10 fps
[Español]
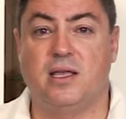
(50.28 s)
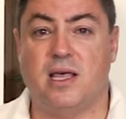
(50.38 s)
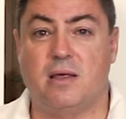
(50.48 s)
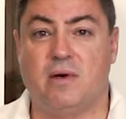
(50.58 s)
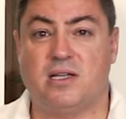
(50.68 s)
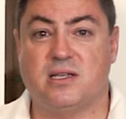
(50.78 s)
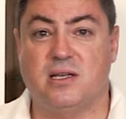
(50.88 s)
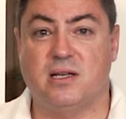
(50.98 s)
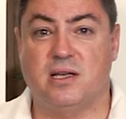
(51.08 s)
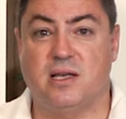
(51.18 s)
y además
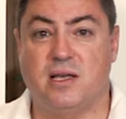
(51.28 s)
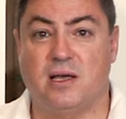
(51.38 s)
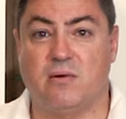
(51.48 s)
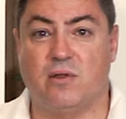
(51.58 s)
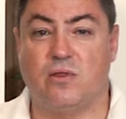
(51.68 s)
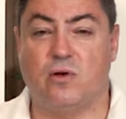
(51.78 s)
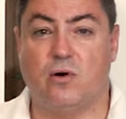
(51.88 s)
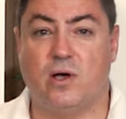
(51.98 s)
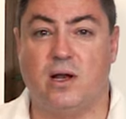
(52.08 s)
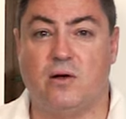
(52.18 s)
eh,
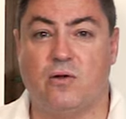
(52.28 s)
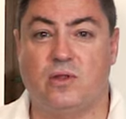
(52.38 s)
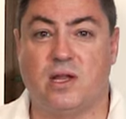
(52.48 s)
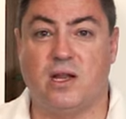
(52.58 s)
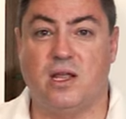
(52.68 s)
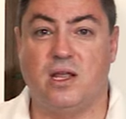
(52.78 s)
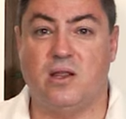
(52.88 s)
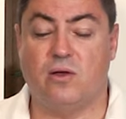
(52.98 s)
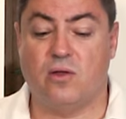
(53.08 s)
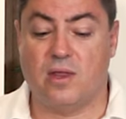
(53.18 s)
cuando el
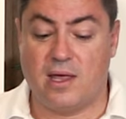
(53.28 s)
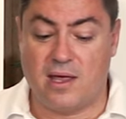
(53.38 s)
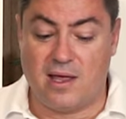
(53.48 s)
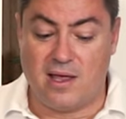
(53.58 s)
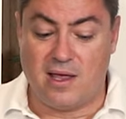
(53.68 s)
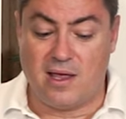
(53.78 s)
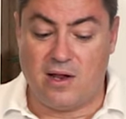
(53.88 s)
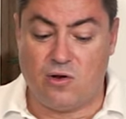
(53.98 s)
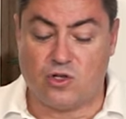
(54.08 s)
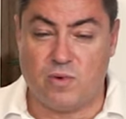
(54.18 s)
contenido
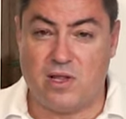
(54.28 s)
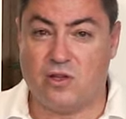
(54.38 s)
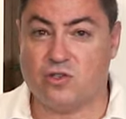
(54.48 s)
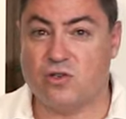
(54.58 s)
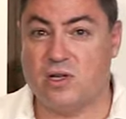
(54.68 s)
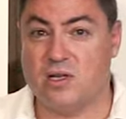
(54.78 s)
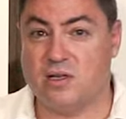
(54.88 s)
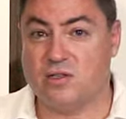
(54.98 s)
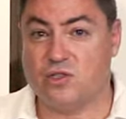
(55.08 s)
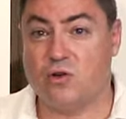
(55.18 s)
de los vídeos
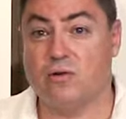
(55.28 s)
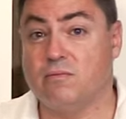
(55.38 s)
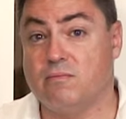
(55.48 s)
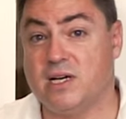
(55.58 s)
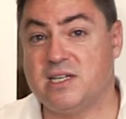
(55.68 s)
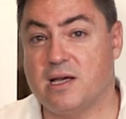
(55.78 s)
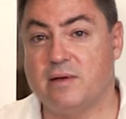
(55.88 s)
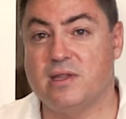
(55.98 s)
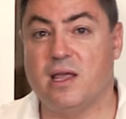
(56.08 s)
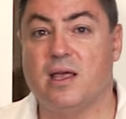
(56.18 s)
son
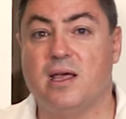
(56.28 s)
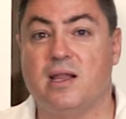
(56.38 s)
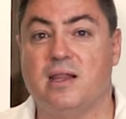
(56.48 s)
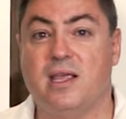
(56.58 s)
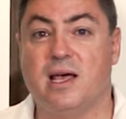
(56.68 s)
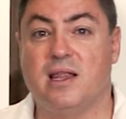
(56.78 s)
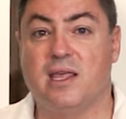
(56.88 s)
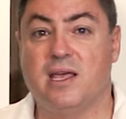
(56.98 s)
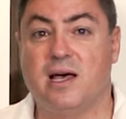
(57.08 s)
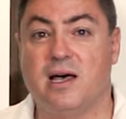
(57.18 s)
básicamente el día a
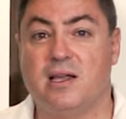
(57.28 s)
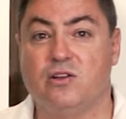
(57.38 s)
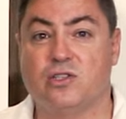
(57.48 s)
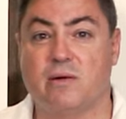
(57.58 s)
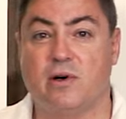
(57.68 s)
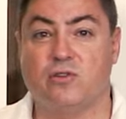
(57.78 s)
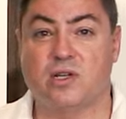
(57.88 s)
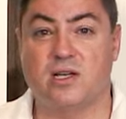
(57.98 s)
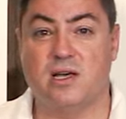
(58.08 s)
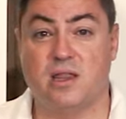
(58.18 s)
día y los trabajos
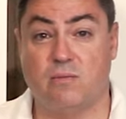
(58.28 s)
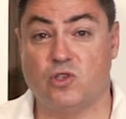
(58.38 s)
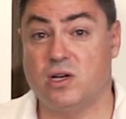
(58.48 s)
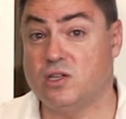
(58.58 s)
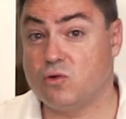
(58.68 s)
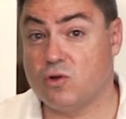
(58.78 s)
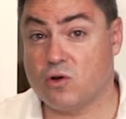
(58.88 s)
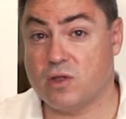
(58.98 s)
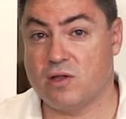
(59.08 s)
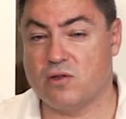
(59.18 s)
que hacemos en el estudio
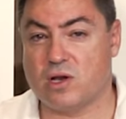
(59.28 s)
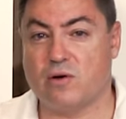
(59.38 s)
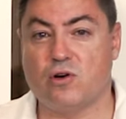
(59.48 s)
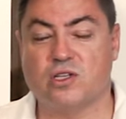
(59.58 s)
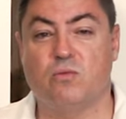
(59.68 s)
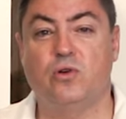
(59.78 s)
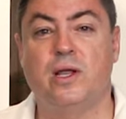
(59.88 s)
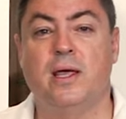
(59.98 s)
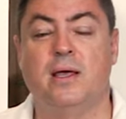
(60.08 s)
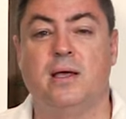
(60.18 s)
de cocina de trabajo de
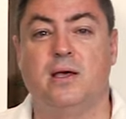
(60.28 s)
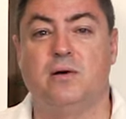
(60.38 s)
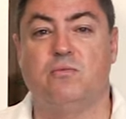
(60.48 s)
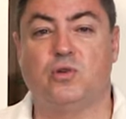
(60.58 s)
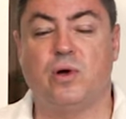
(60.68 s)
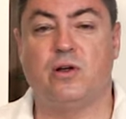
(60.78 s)
Bluni pues